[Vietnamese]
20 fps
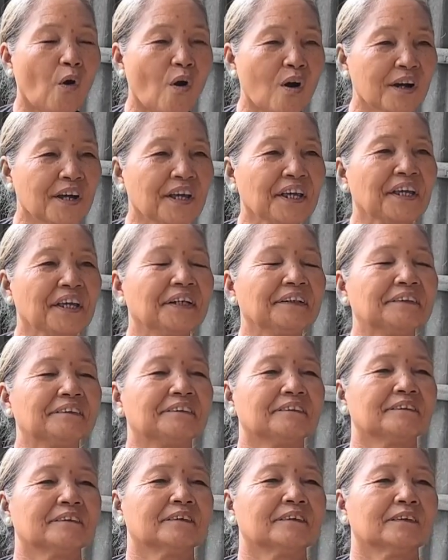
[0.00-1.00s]
con
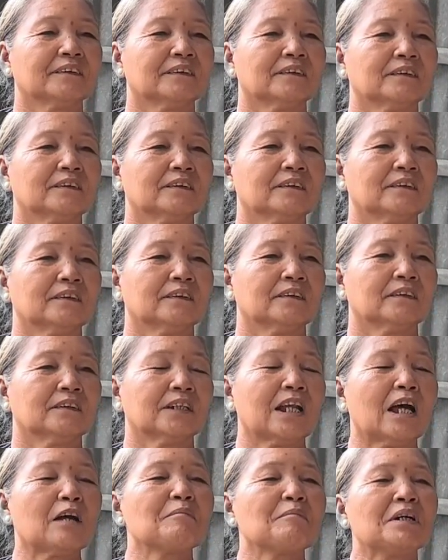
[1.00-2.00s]
hiền
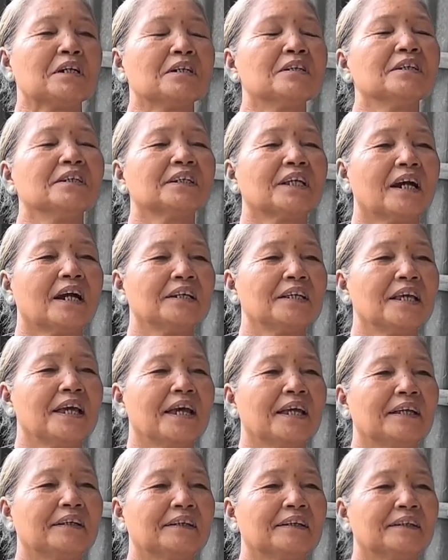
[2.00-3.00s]
đặng mà rước trở
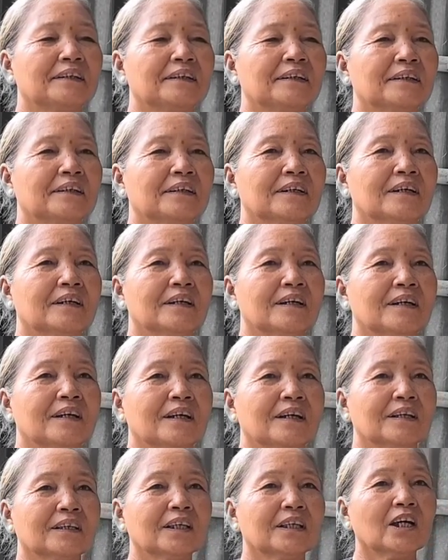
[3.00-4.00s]
về.
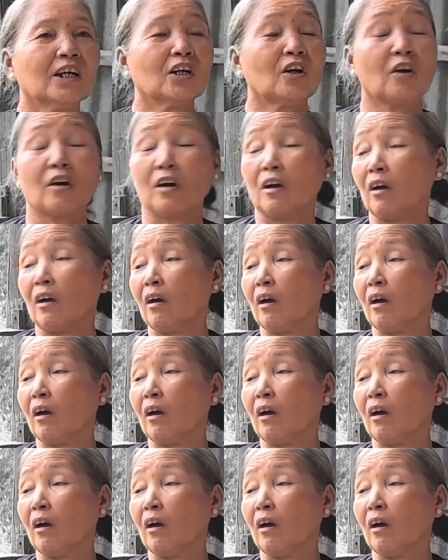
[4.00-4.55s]
Chứ